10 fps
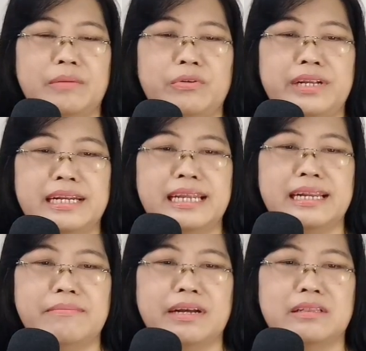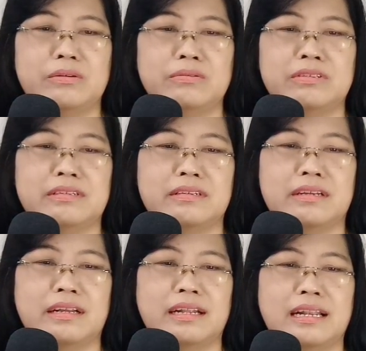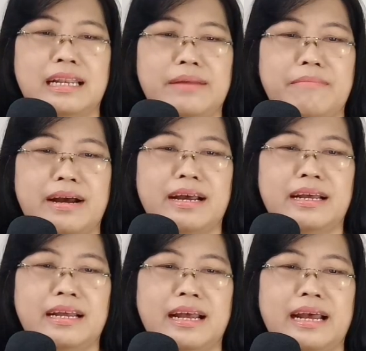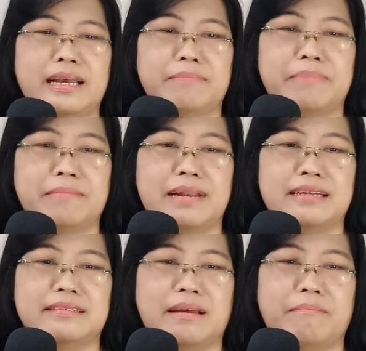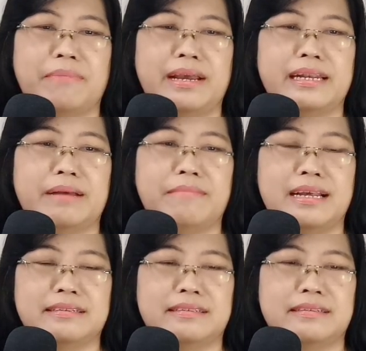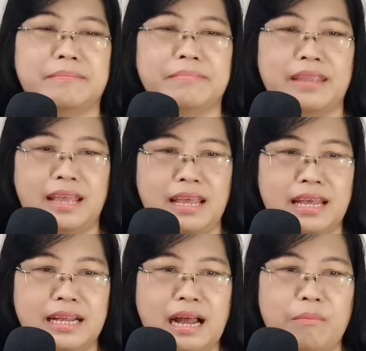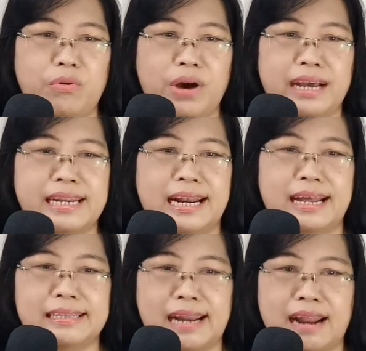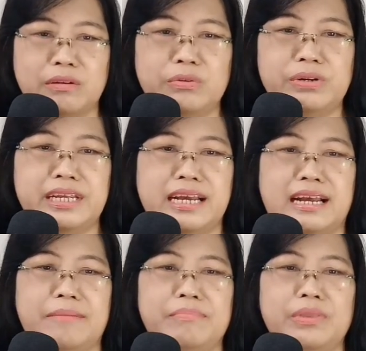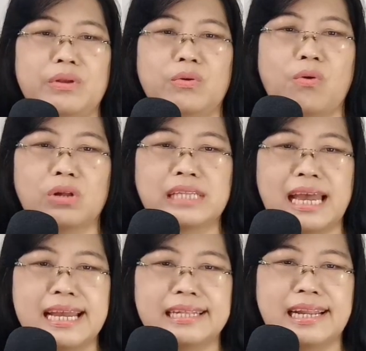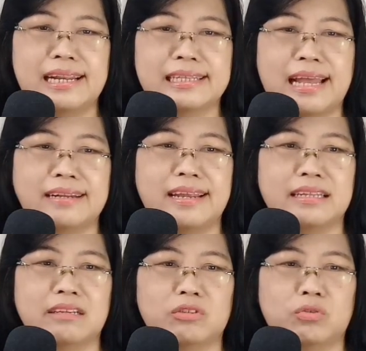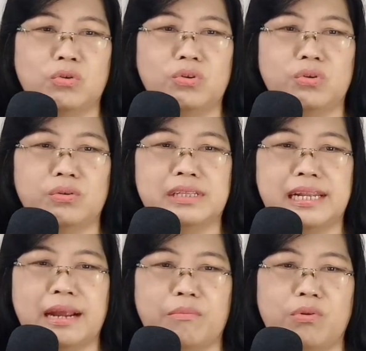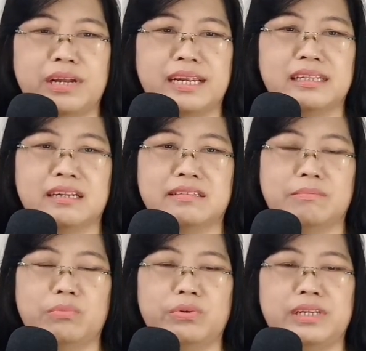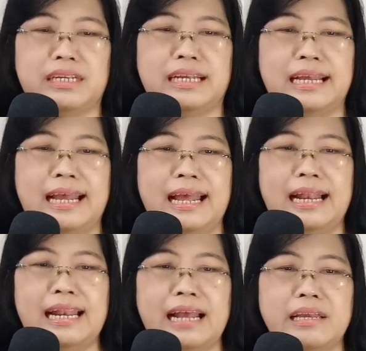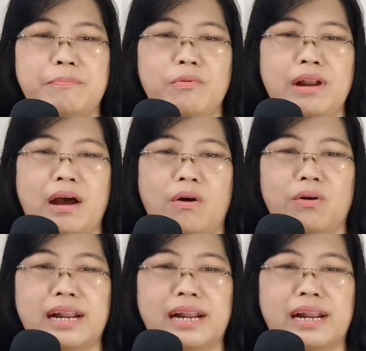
Kemudian dari Matius 5 ayat 14 sampai 16. Kamu adalah terang dunia. Kota yang terletak di atas gunung tidak mungkin tersembunyi. Lagi pula